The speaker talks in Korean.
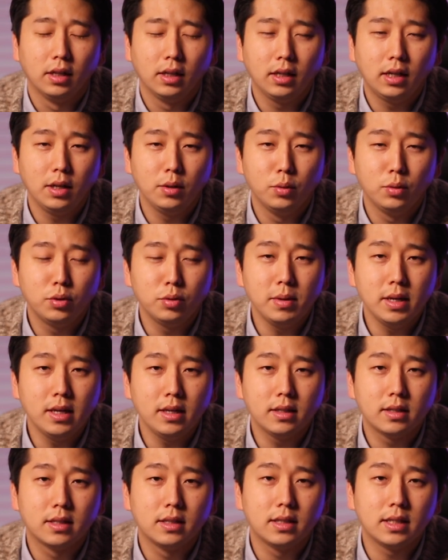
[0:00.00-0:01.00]
그러니까
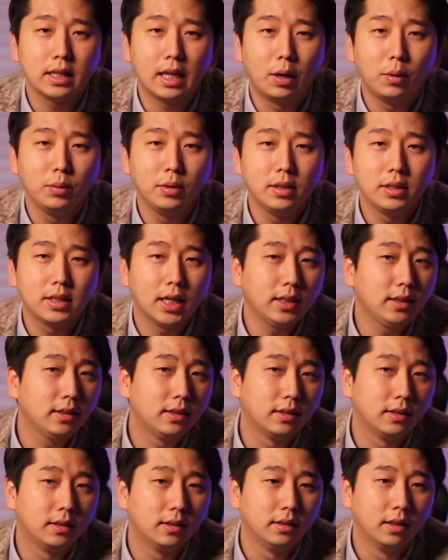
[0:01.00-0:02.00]
요즘에 진짜 나오는
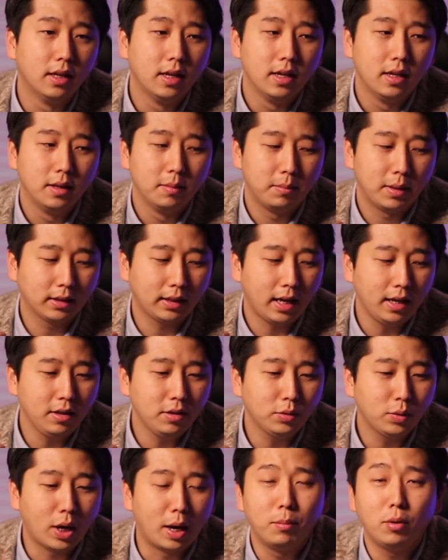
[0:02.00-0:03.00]
차들은 막
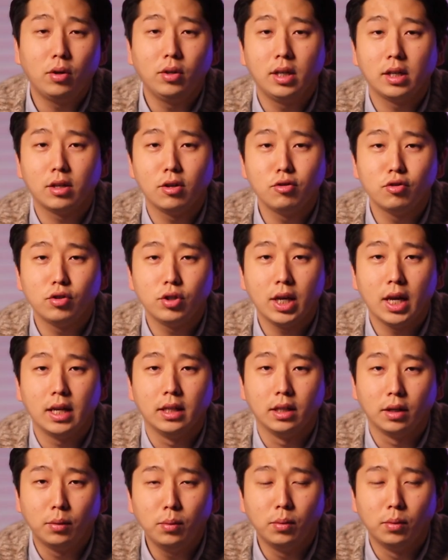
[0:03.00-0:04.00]
타이어도 아무거나 껴주는 게
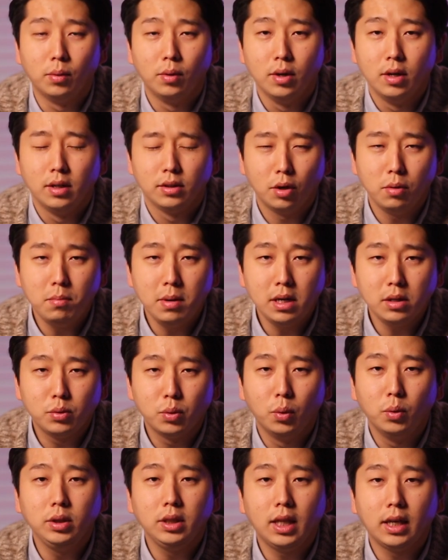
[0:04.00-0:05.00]
아니고 정말
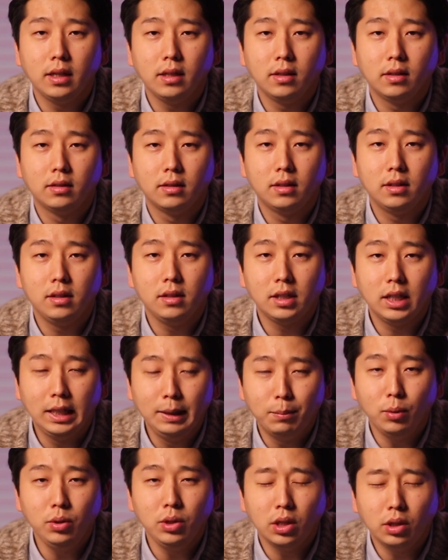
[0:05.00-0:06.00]
좋은 타이어들을
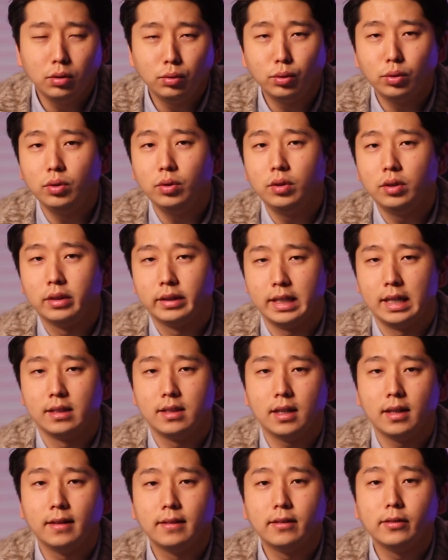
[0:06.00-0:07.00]
기본적으로
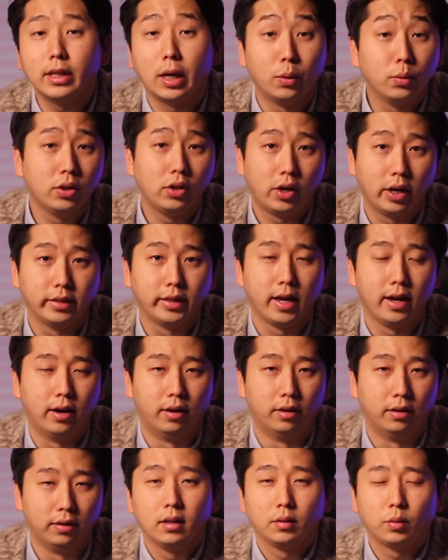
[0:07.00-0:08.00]
장착해서 나오는 것 같아요.
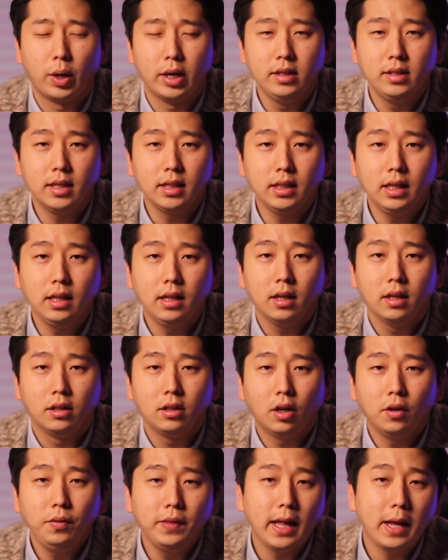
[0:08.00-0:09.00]
굉장히
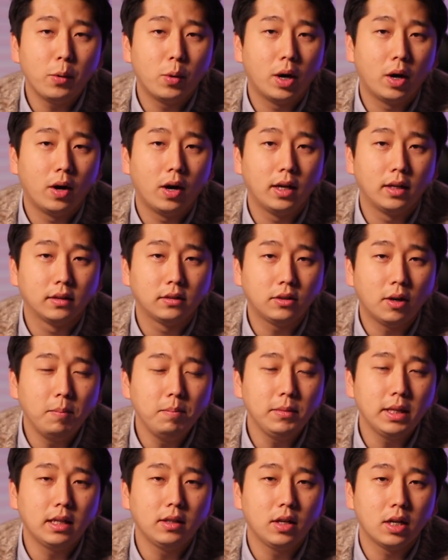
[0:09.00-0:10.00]
현대화와
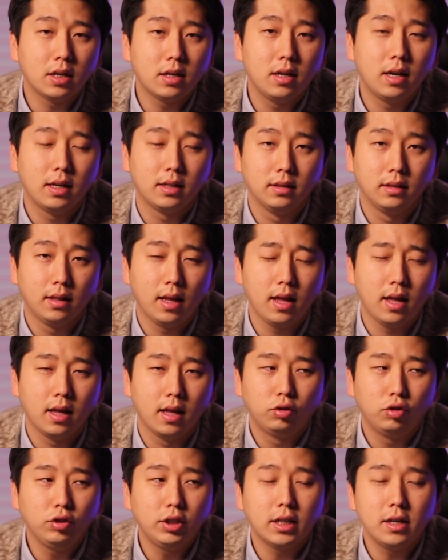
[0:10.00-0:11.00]
첨단화를 하는데
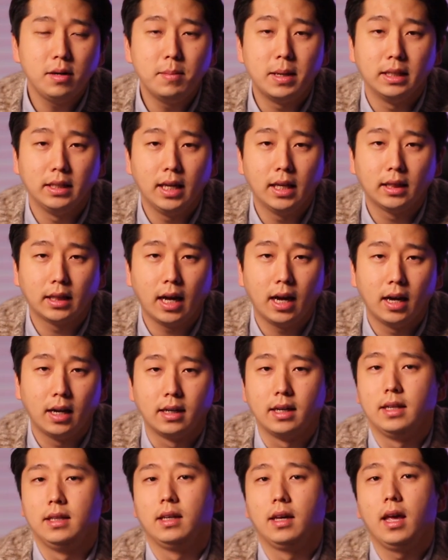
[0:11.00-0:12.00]
투자를 많이
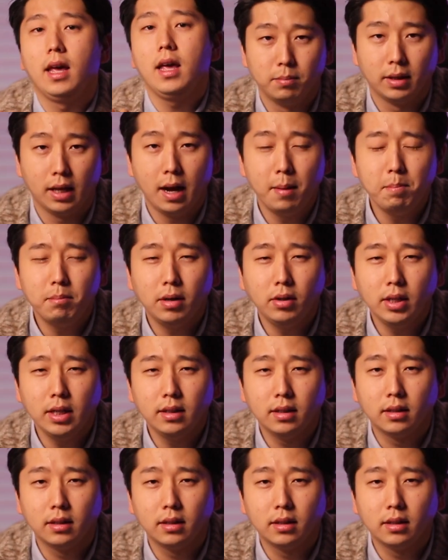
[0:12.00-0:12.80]
했다라는 게 한 번에